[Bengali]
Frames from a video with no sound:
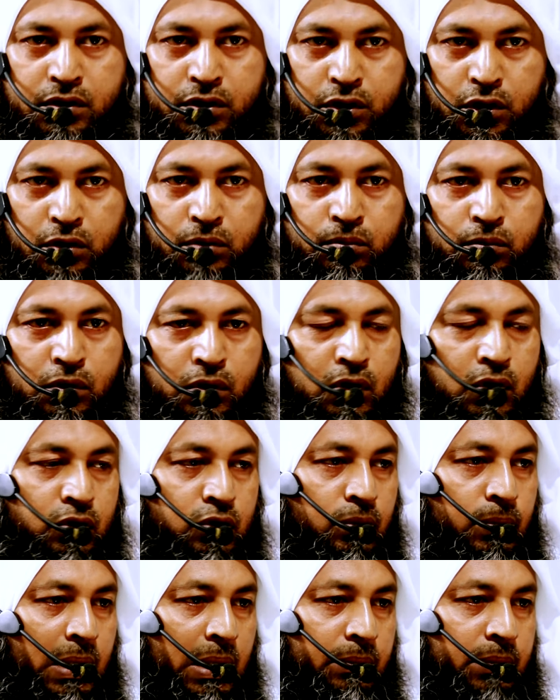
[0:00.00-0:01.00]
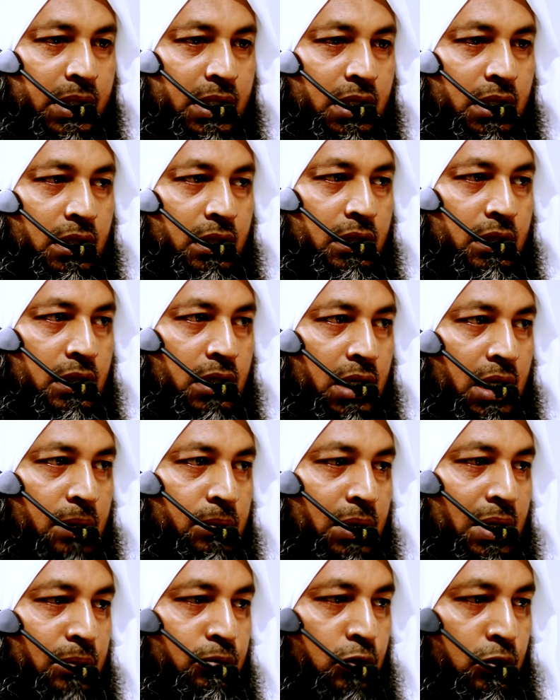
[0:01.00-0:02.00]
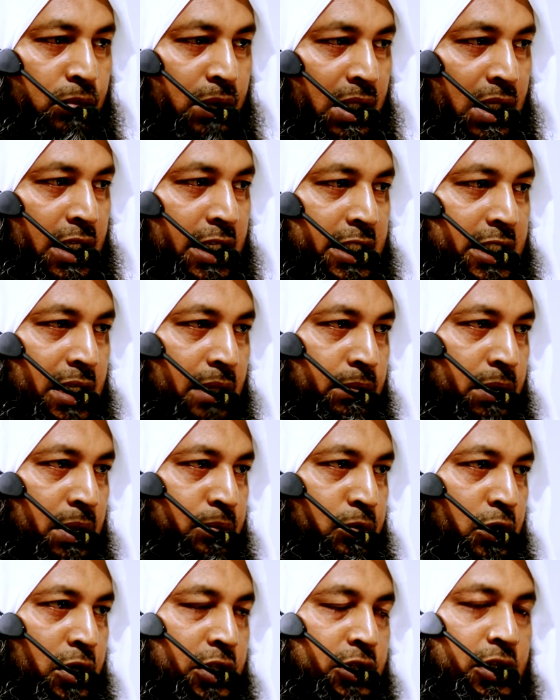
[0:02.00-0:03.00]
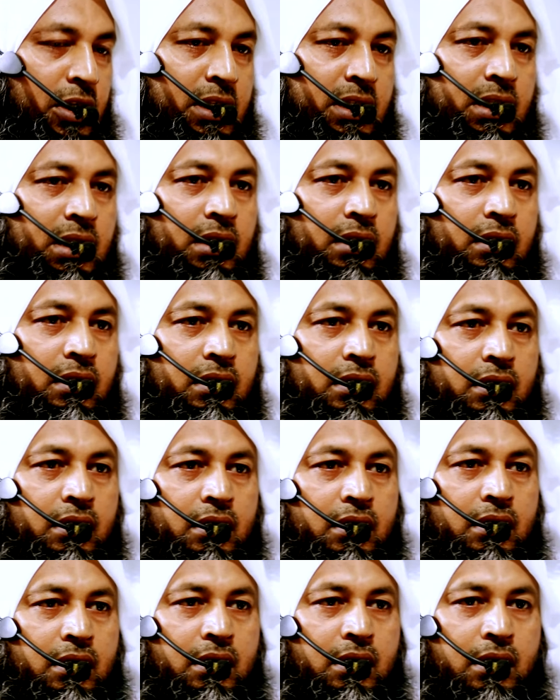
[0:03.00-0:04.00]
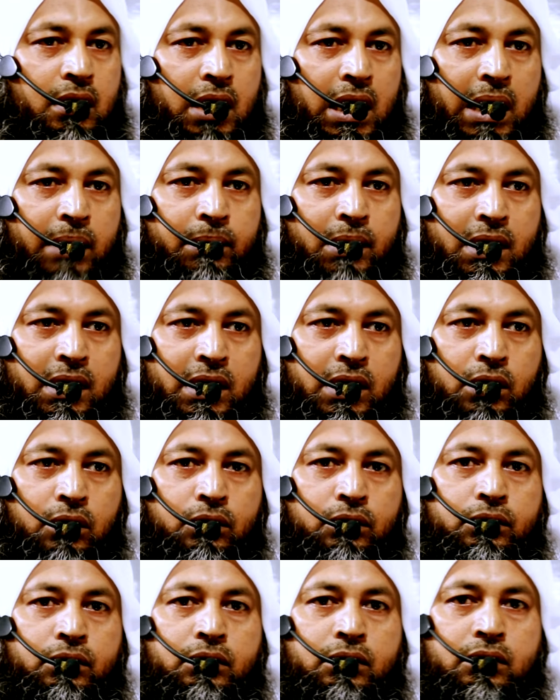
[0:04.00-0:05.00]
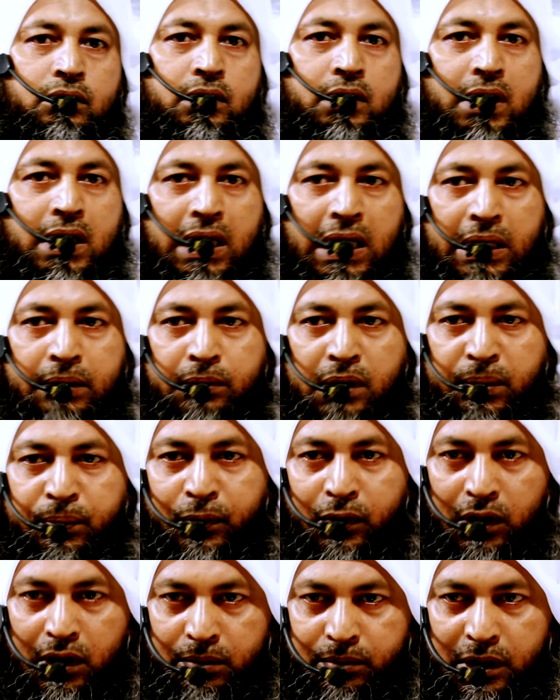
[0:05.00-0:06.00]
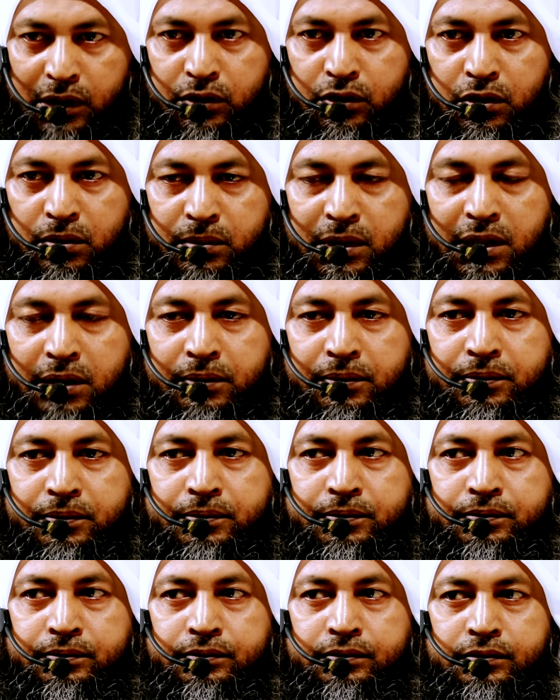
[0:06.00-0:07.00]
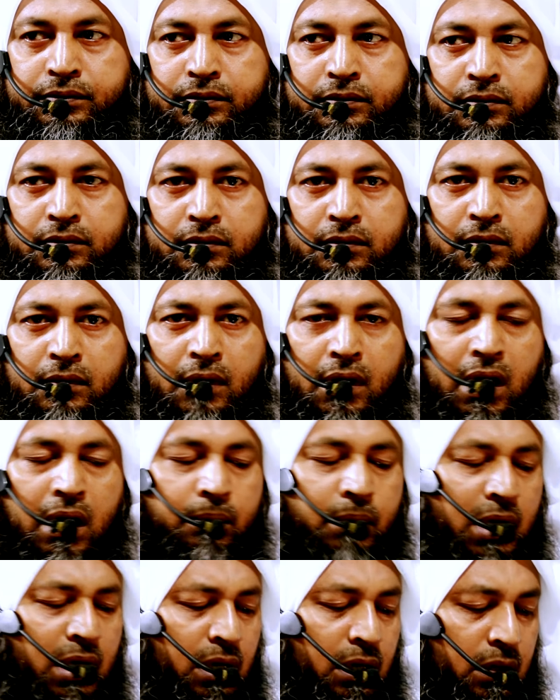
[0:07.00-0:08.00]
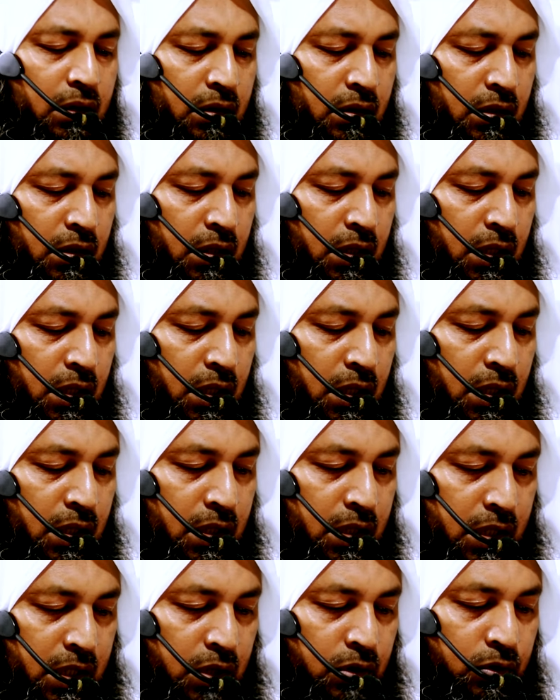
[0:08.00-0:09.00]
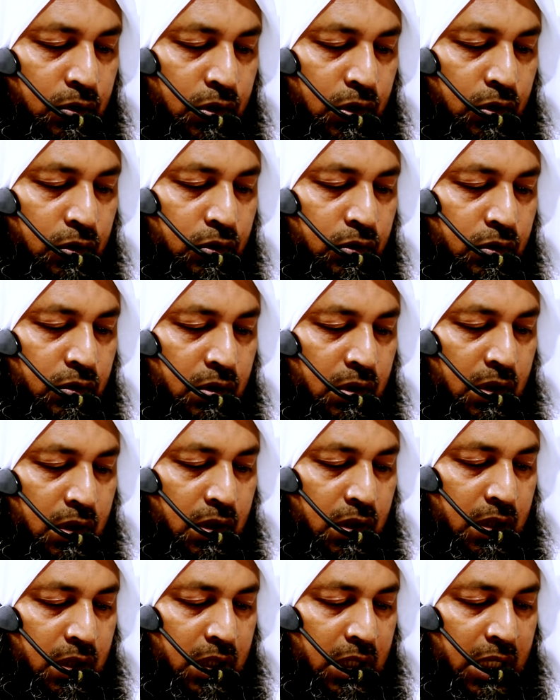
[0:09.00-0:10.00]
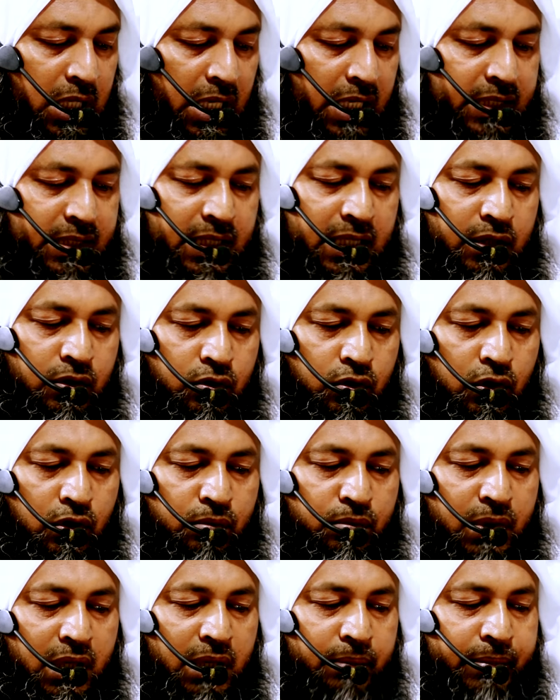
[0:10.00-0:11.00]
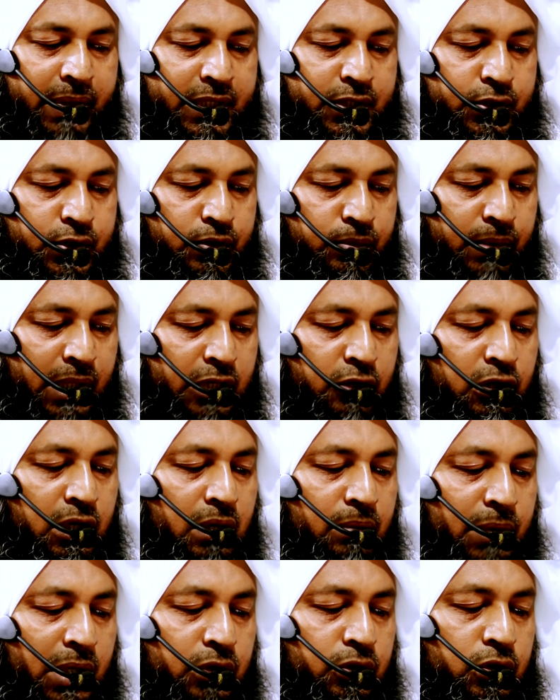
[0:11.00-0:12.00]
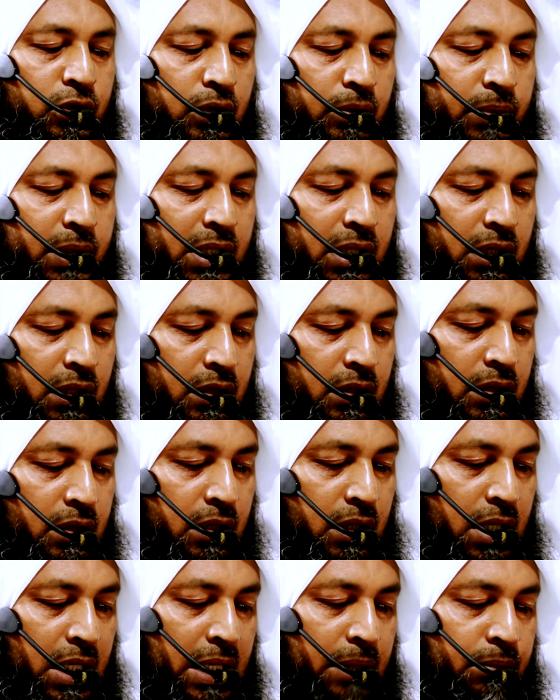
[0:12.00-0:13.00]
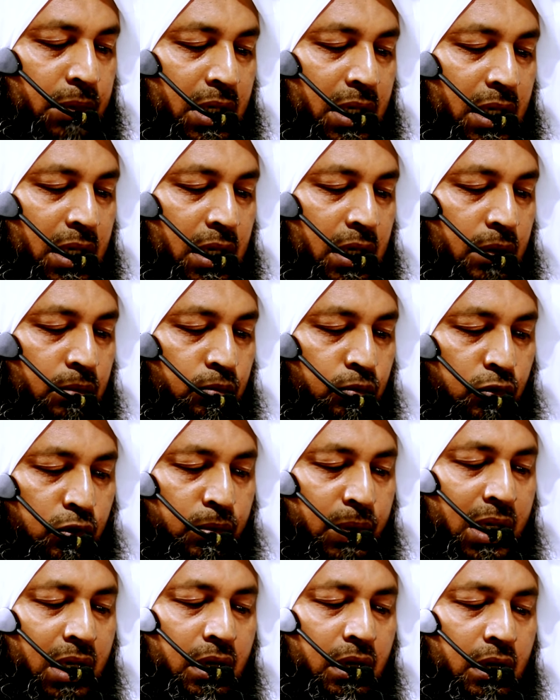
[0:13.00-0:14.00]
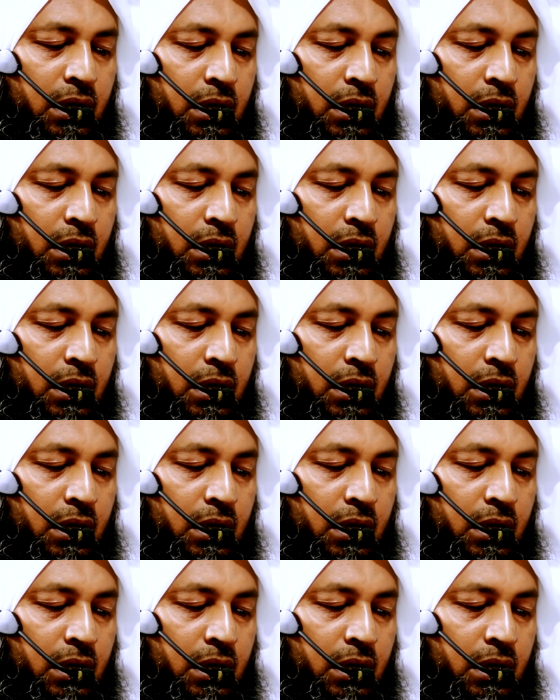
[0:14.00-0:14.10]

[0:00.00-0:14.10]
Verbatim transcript: জন্মগতভাবেই আমরা মমিন হিসাবে পরিচয় দিই আবার কেউ কালেমা পড়ার মাধ্যমে আবার কেউ কেউ কাজে কর্মে বাস্তবায়নের মাধ্যমে আমরা মমিন